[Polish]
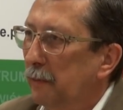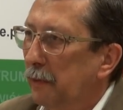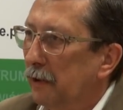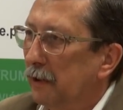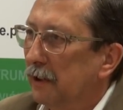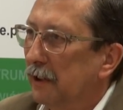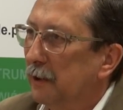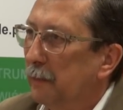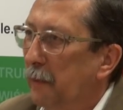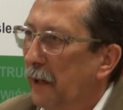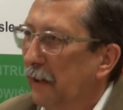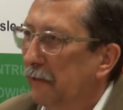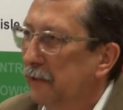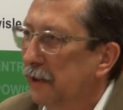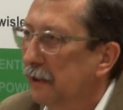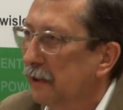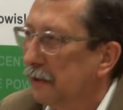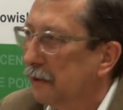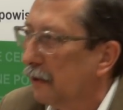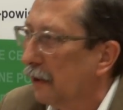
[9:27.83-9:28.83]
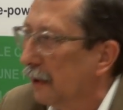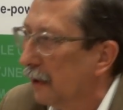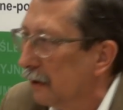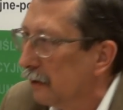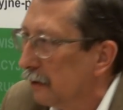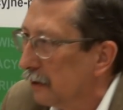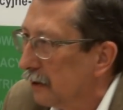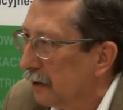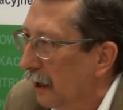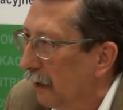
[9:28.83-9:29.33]
proszę sprawdzić, kto je
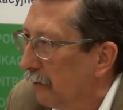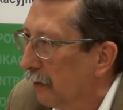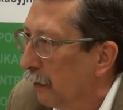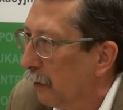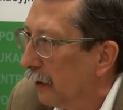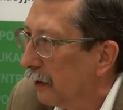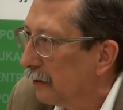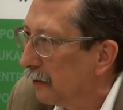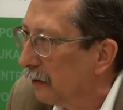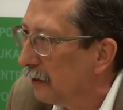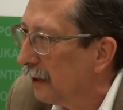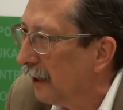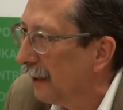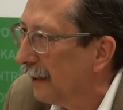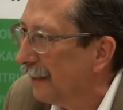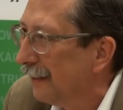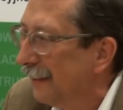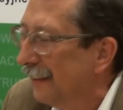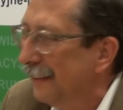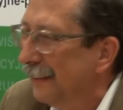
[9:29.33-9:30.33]
dostawał, a kto nie.